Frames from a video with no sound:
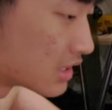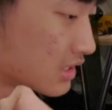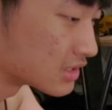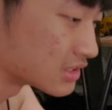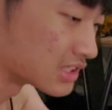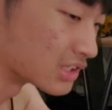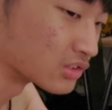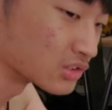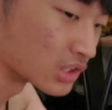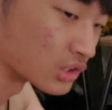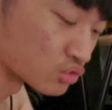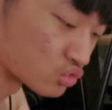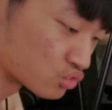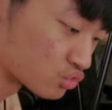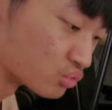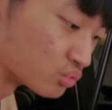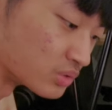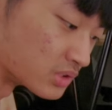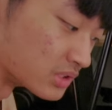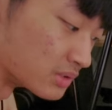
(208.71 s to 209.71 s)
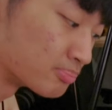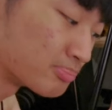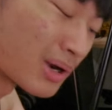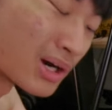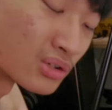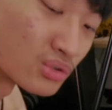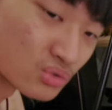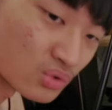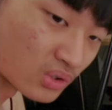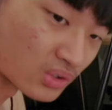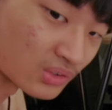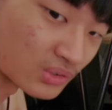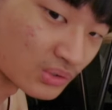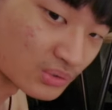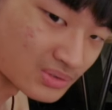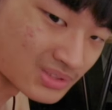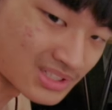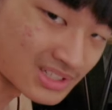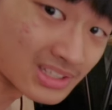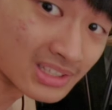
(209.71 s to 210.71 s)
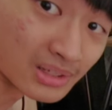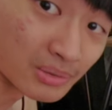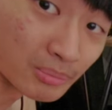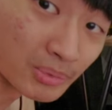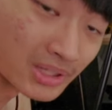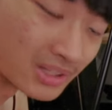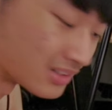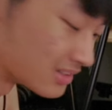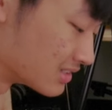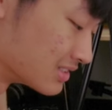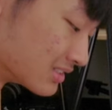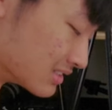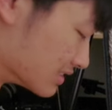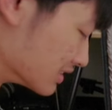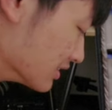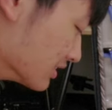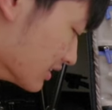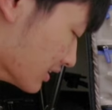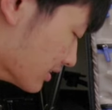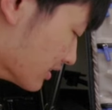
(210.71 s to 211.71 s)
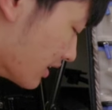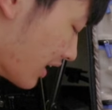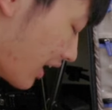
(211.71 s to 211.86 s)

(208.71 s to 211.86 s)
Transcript: 小小柱子棒状的东西上面，真的。